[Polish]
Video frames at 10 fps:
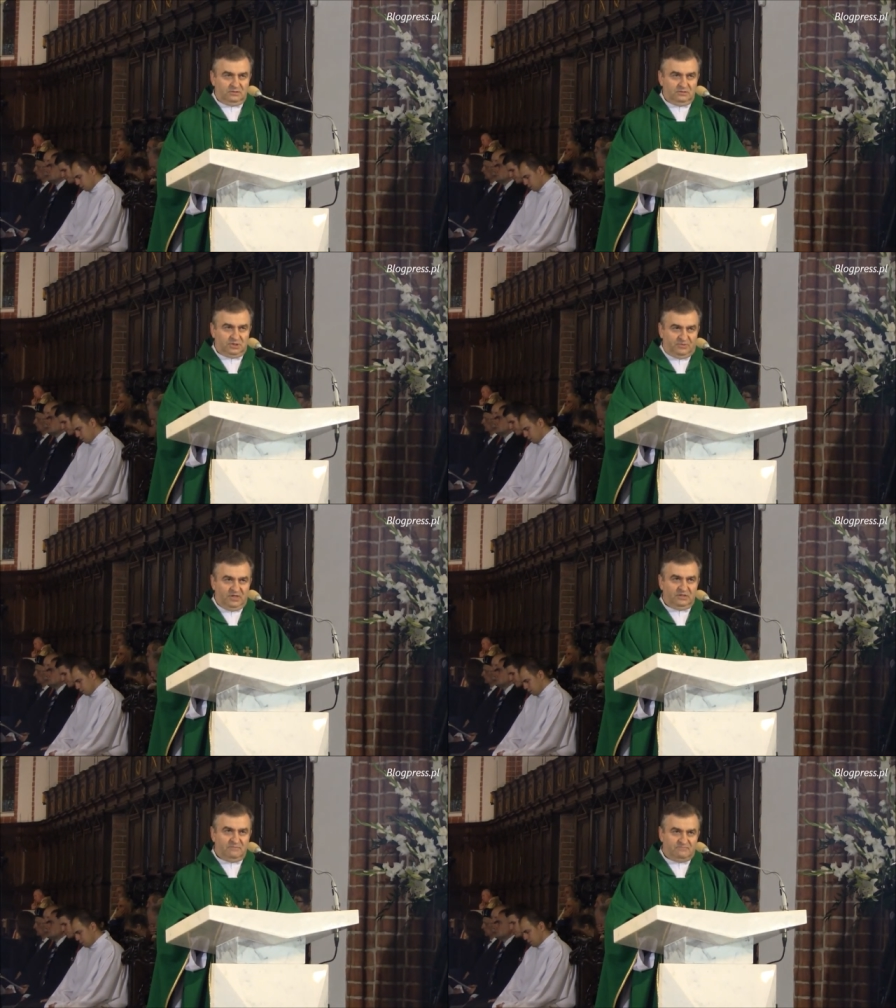
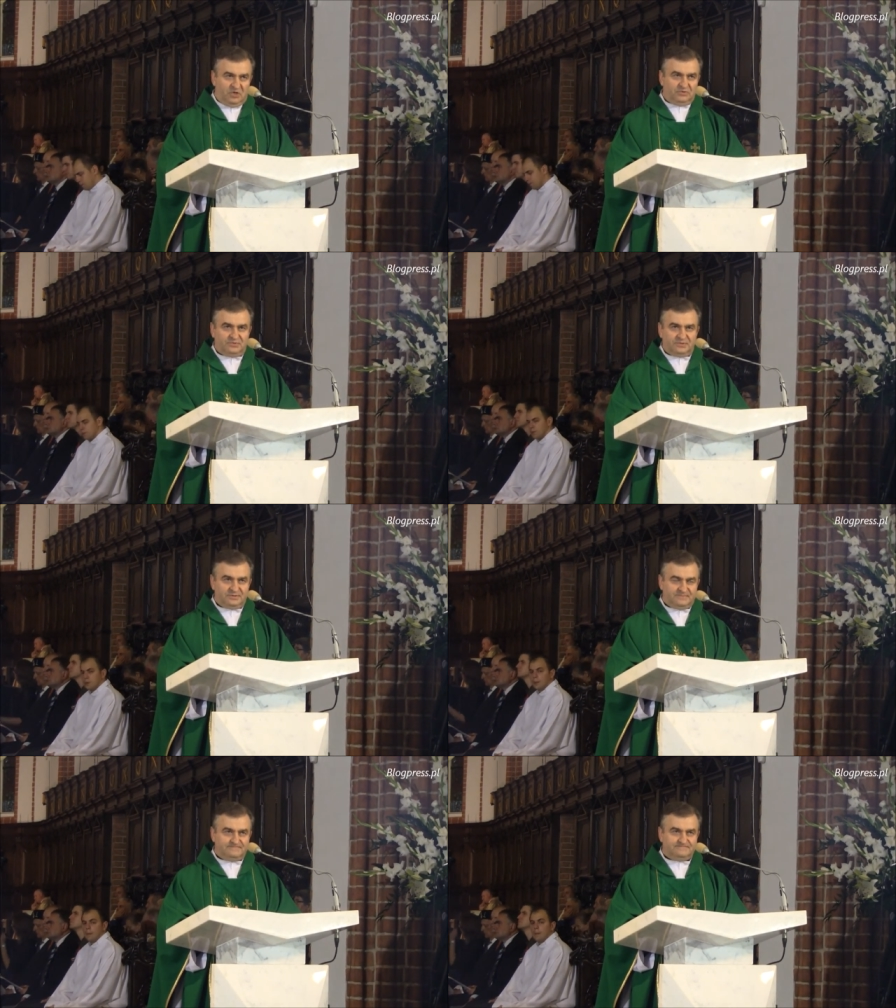święty Piotr,
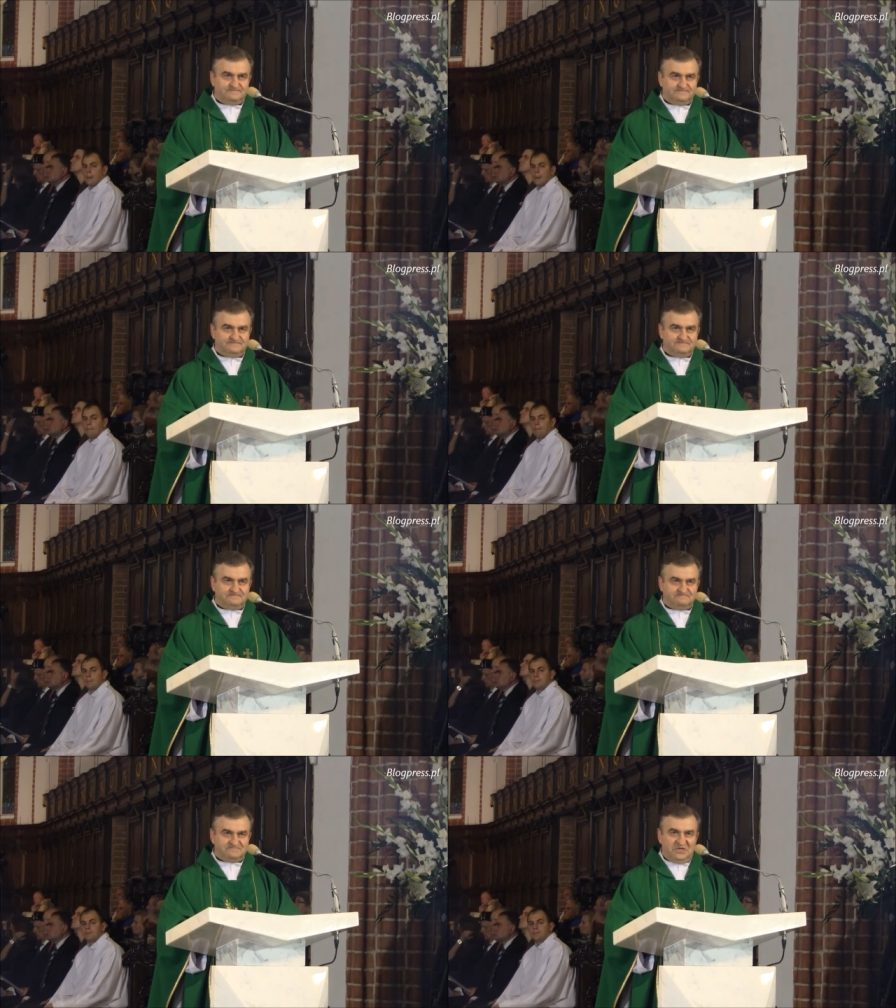
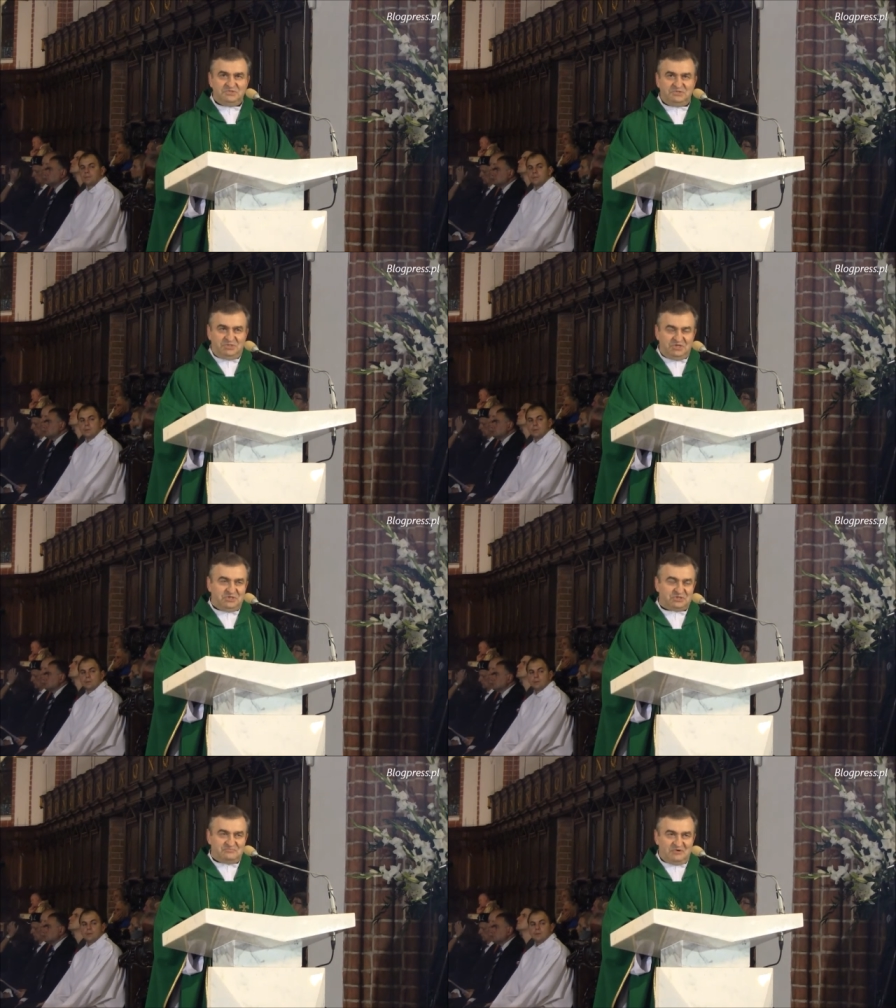ten
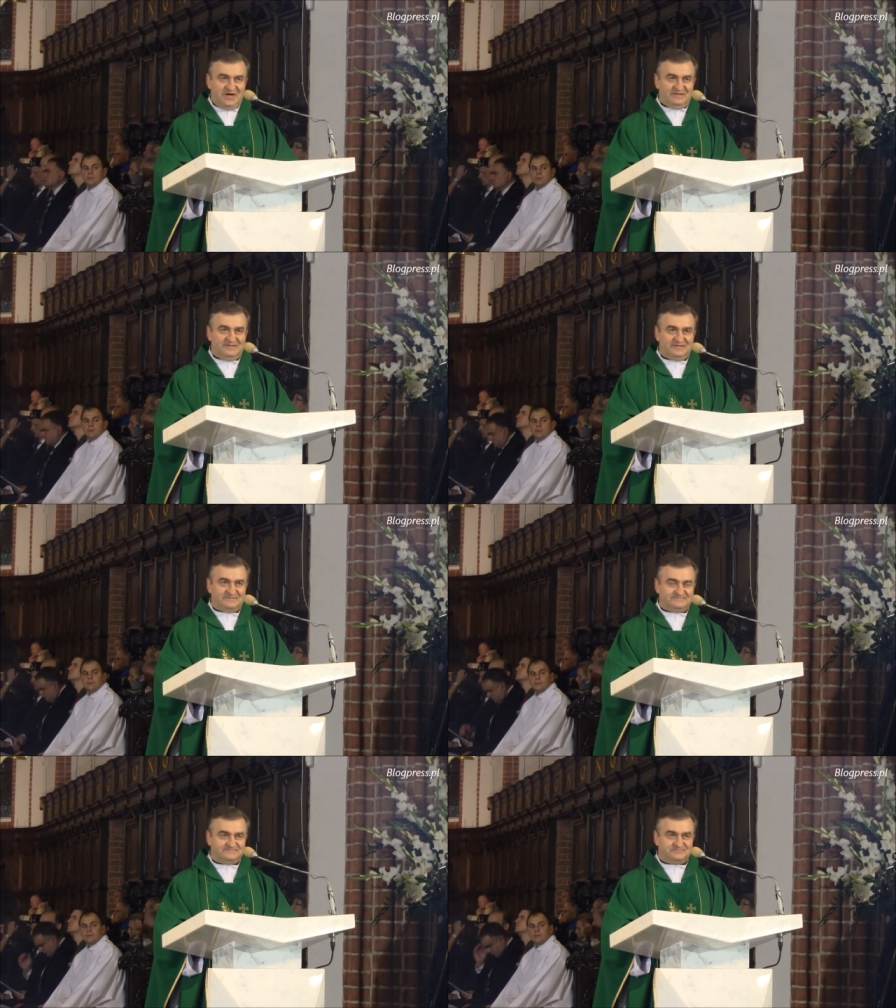dzisiejszy bohater,
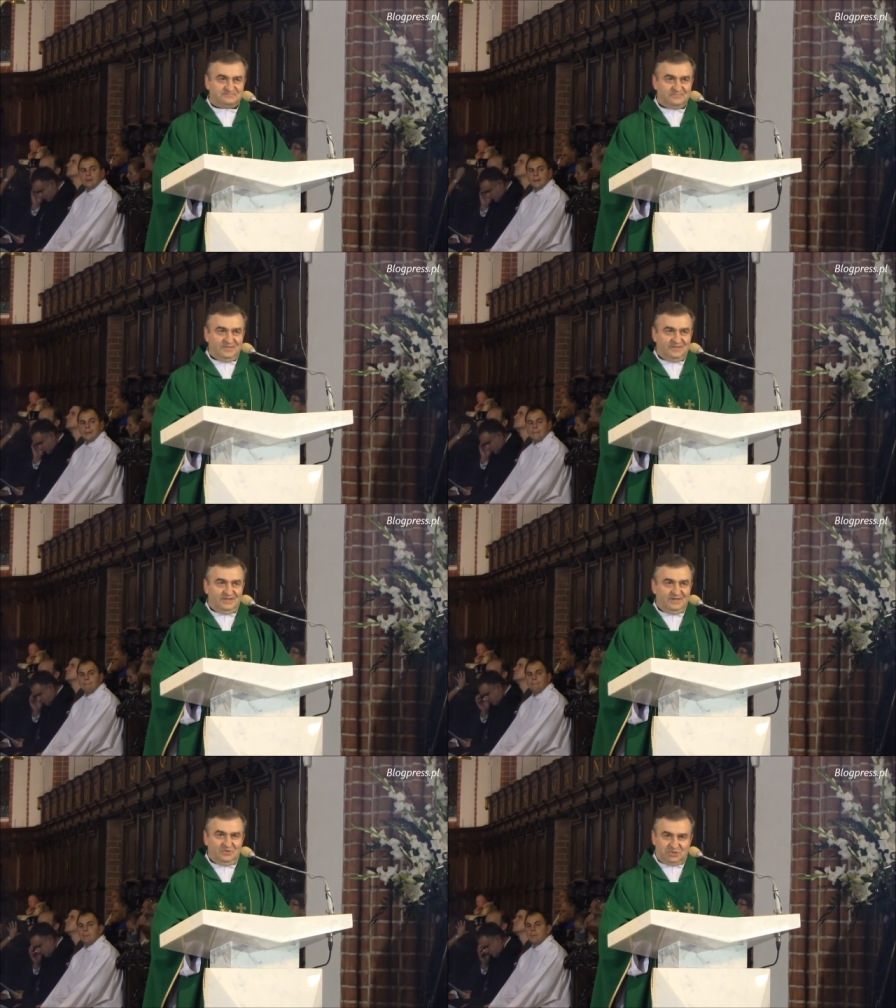
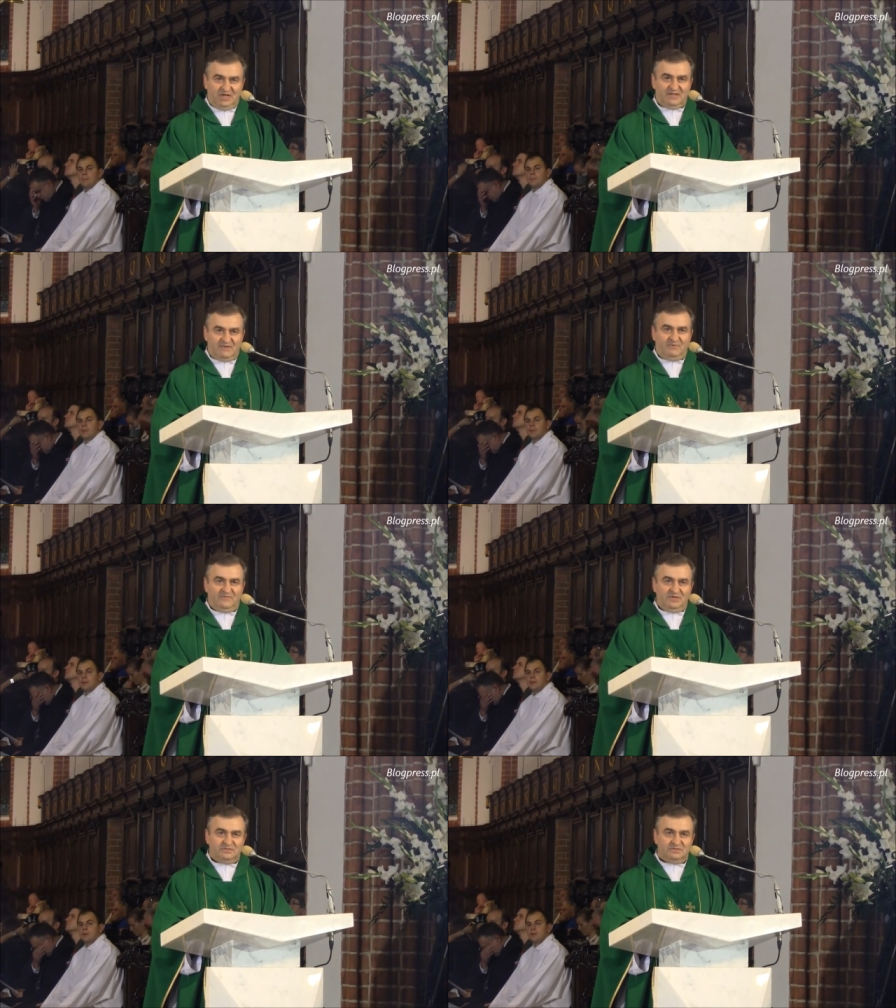bo trzeba tak
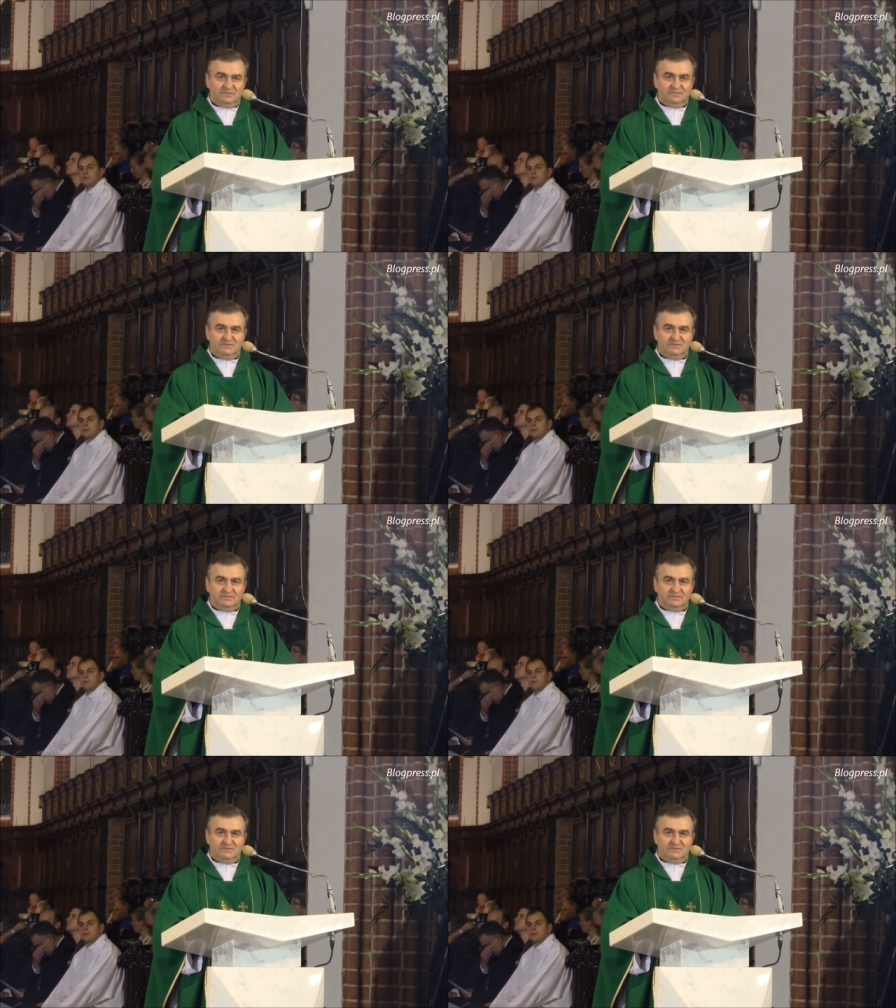powiedzieć.